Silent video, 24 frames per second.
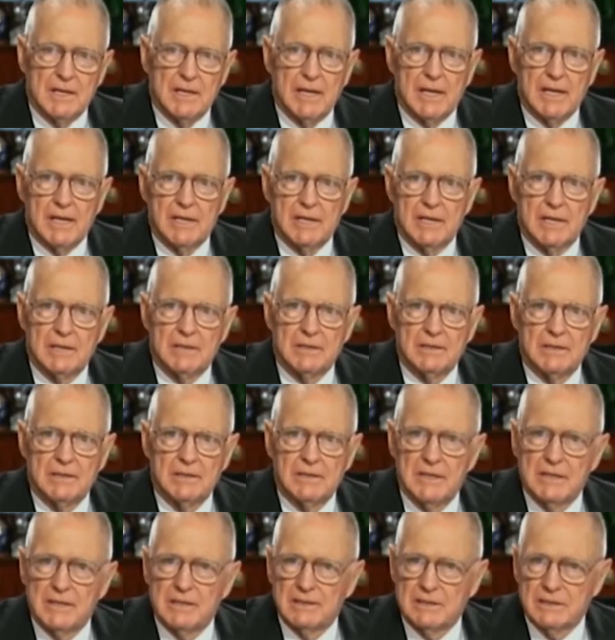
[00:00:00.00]
No
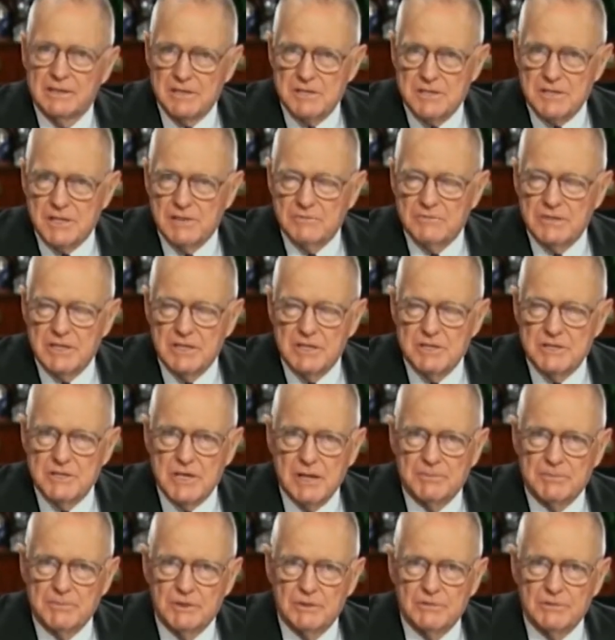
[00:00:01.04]
capítulo 17 de
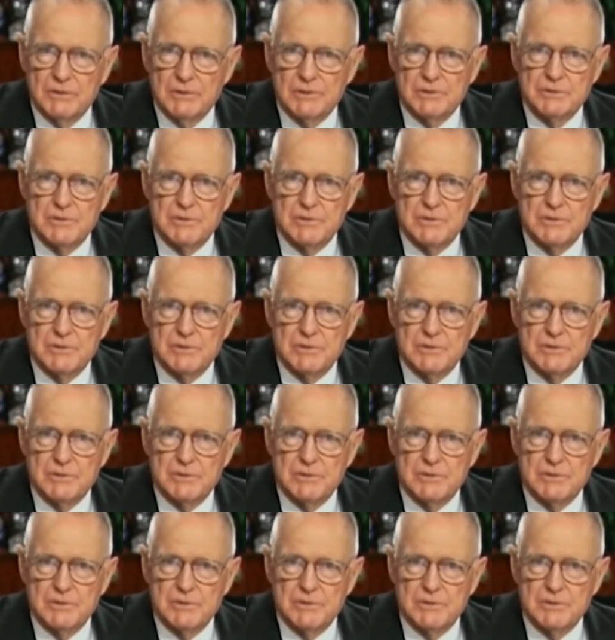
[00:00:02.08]
Lucas,